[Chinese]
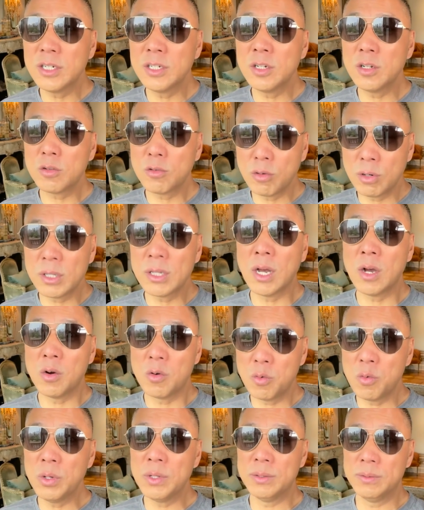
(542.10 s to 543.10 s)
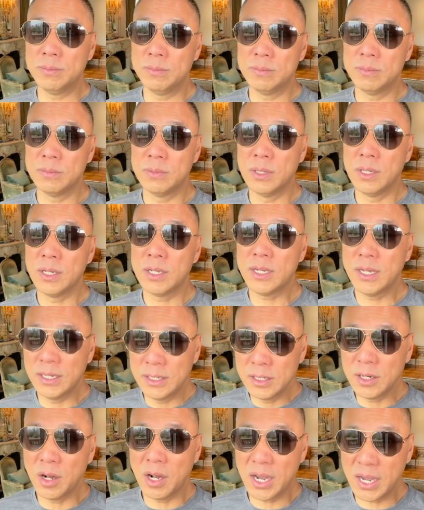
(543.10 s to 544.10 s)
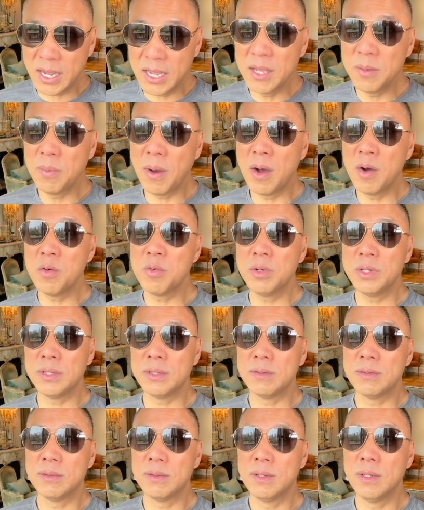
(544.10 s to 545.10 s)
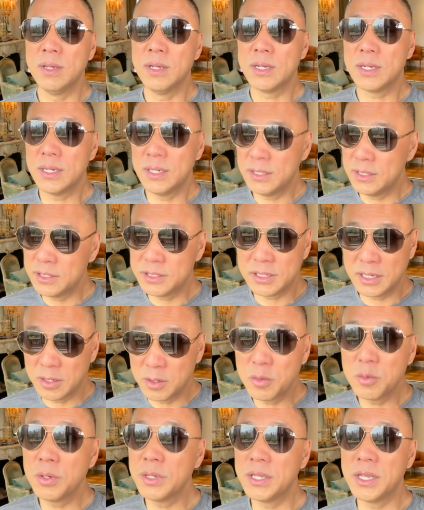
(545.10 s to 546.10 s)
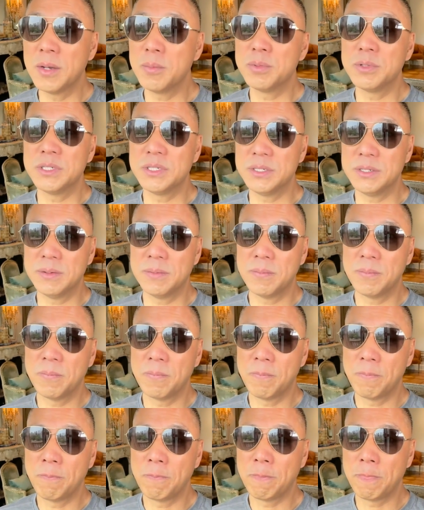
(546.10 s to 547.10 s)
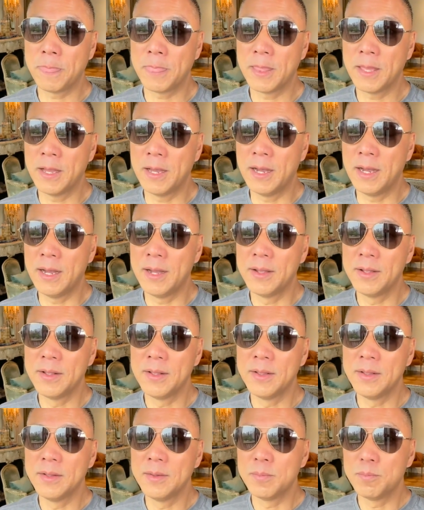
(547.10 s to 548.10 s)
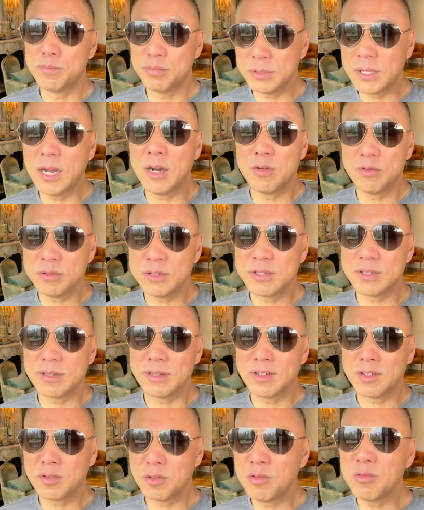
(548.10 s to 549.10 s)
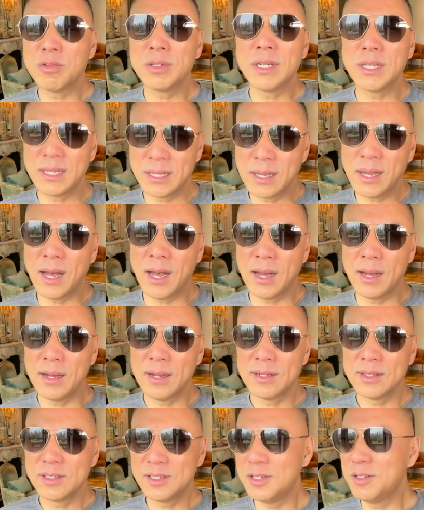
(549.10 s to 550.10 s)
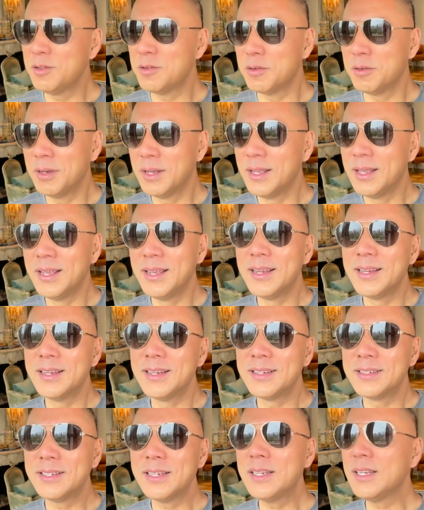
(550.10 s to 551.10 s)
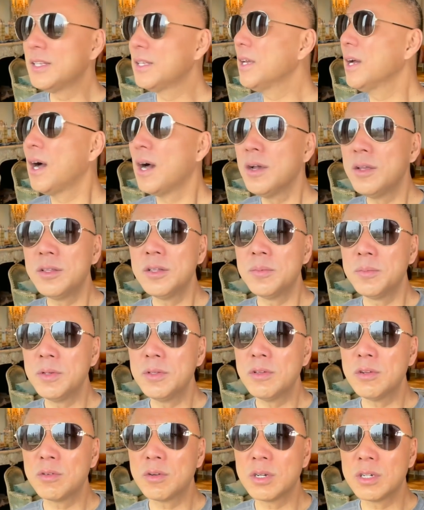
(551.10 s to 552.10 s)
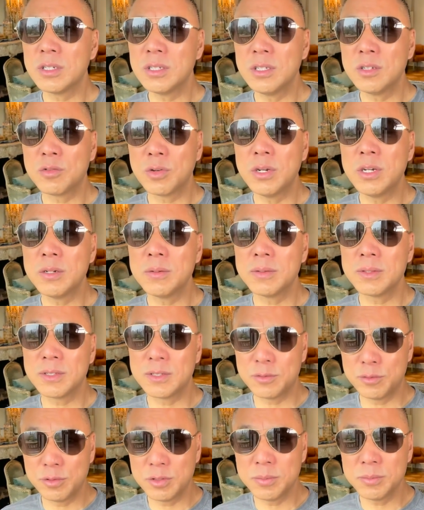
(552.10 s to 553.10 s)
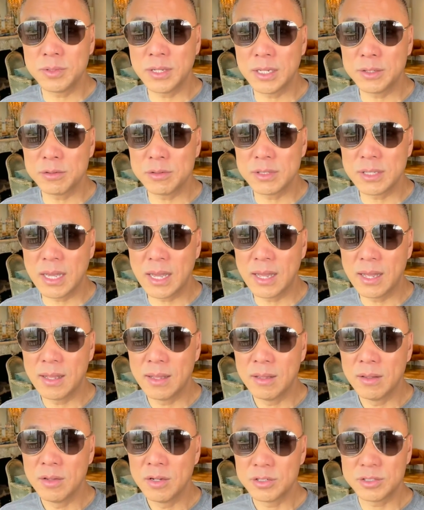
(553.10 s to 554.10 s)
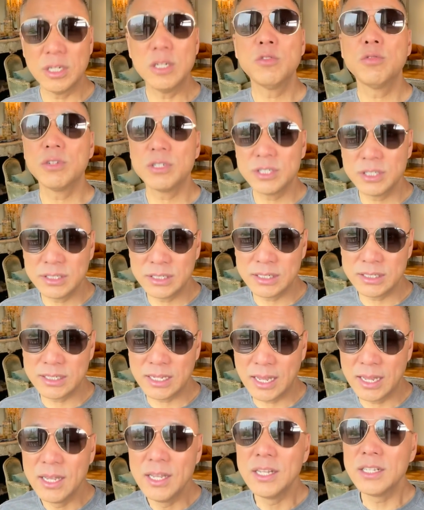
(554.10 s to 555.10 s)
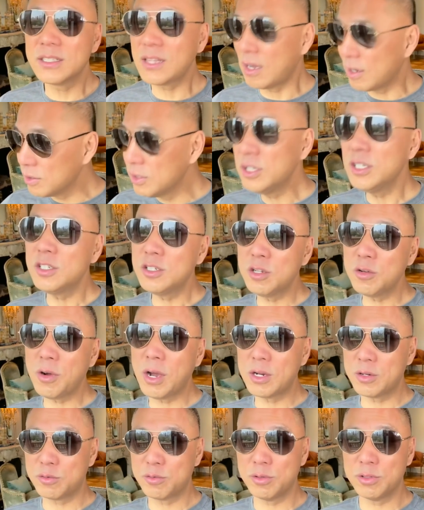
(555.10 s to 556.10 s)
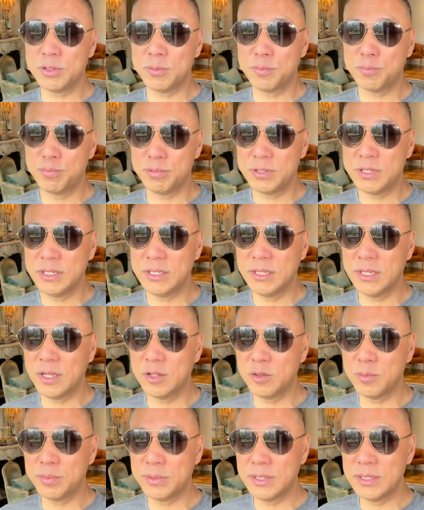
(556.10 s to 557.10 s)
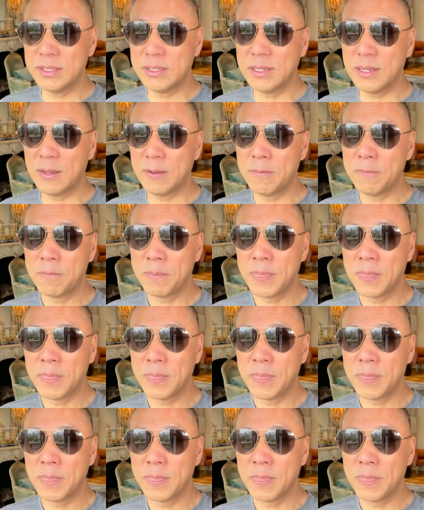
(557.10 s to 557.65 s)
跟着共产党混，跟着黑帮混，跟谁混也不行啊。不但如此，中国的银行金融，现在银行已经明确说，你存什取什么钱取钱，谁说是你的钱？党一句话说不是你钱就不是你钱。